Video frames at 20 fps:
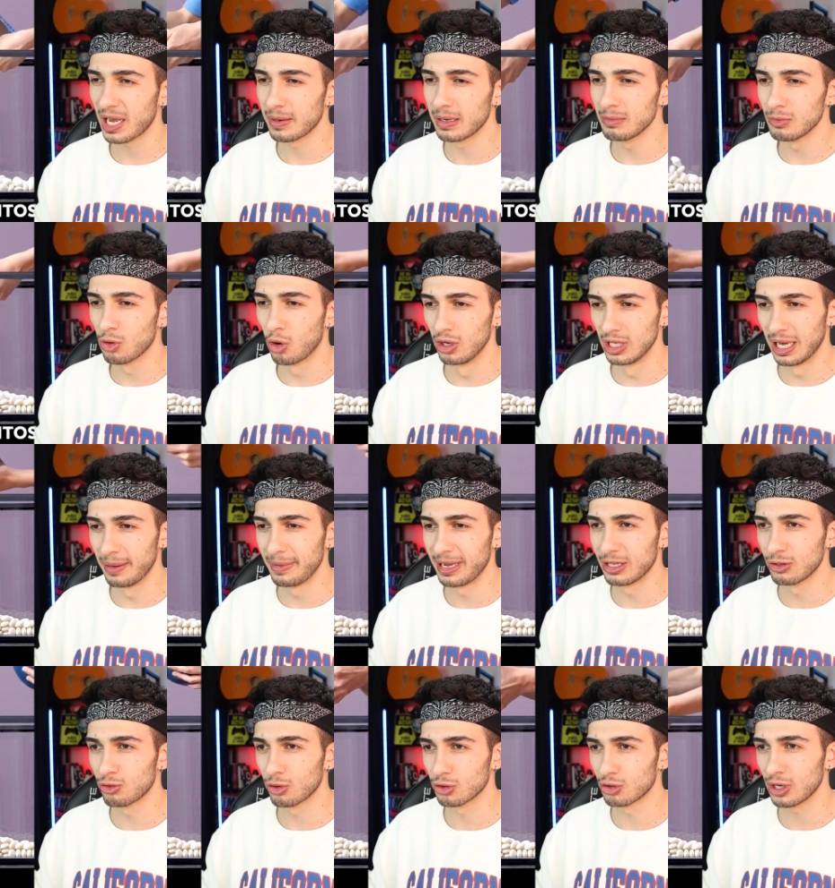Tamam kola
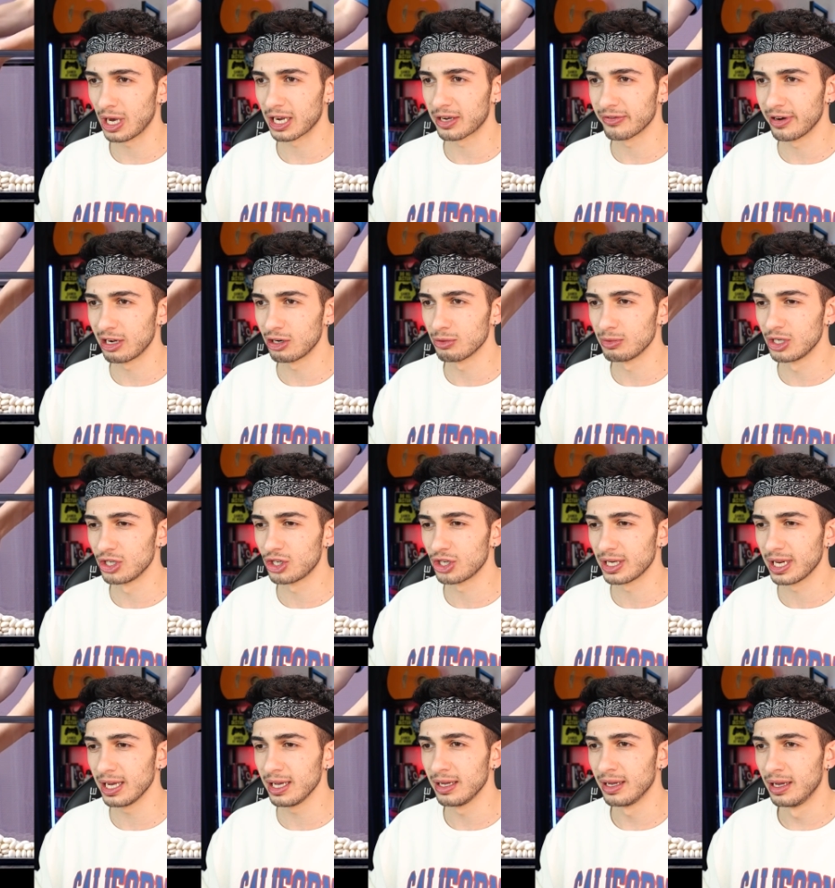mentosu akvaryumun
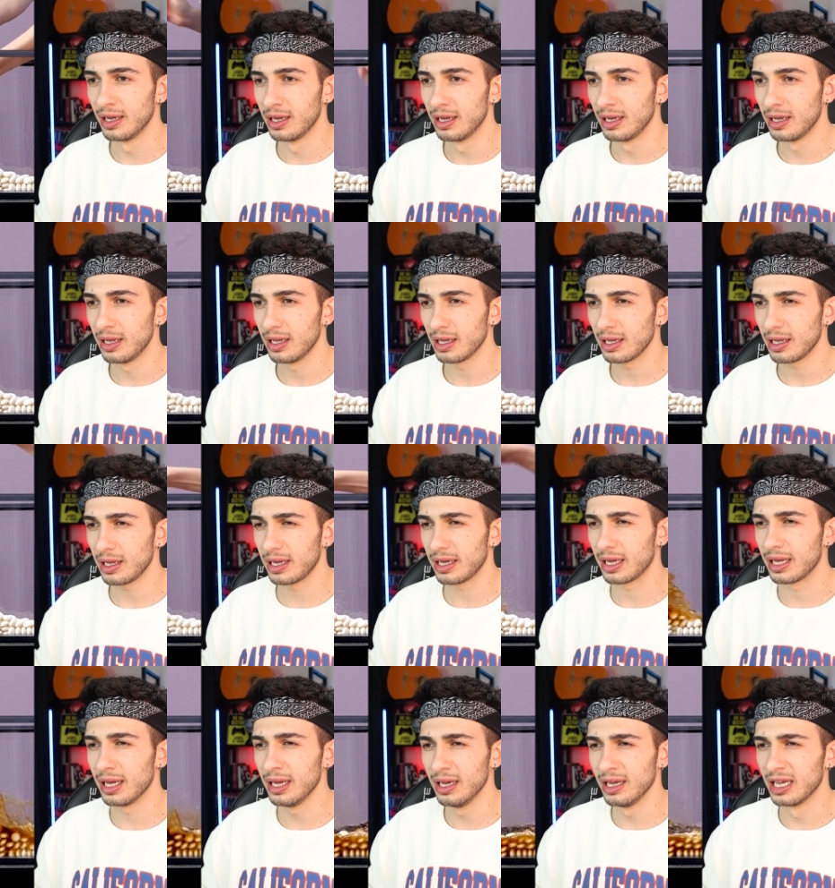içine. E
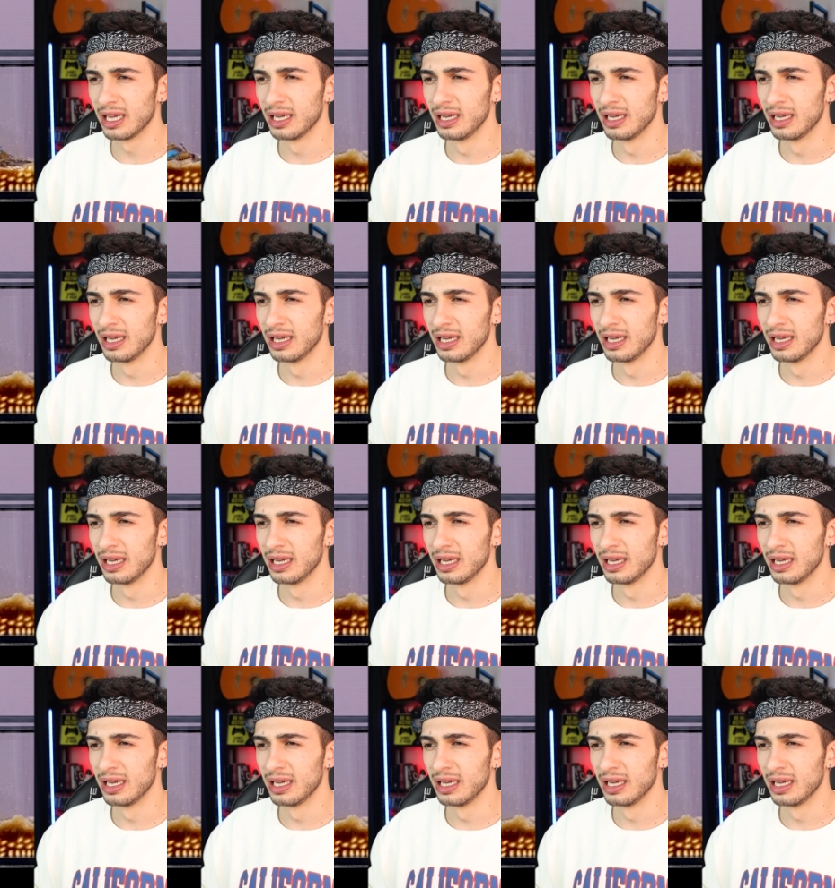ee,